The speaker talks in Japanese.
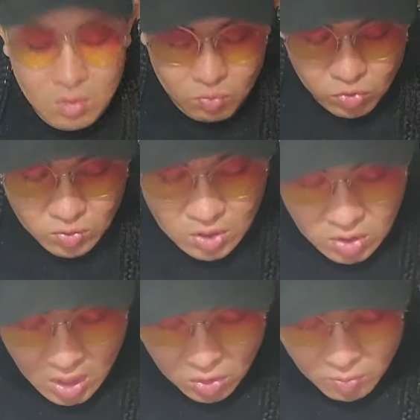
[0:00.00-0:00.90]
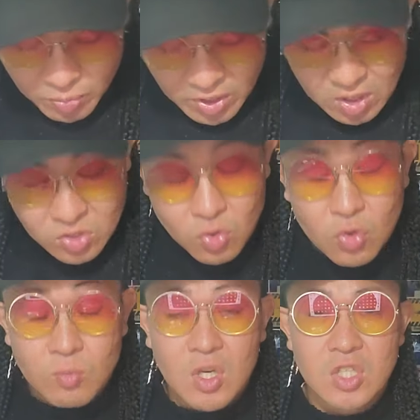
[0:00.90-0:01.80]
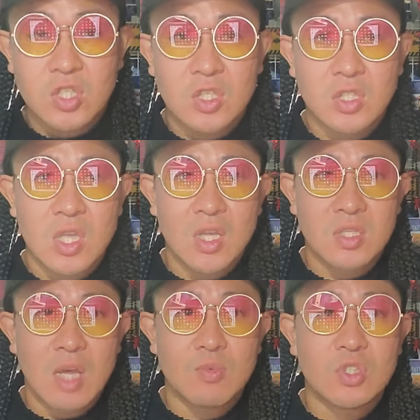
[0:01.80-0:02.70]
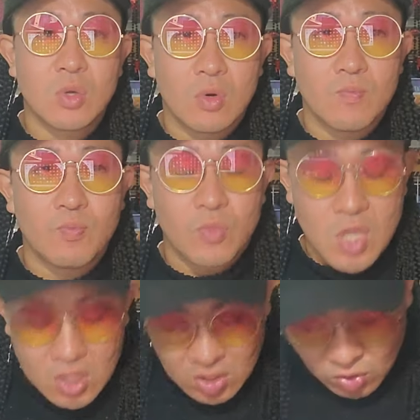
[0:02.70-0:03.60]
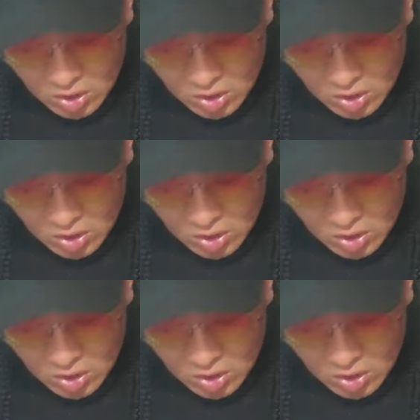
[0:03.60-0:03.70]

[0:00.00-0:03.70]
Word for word: 僕だってあれやっぱりその昔サービス業やってた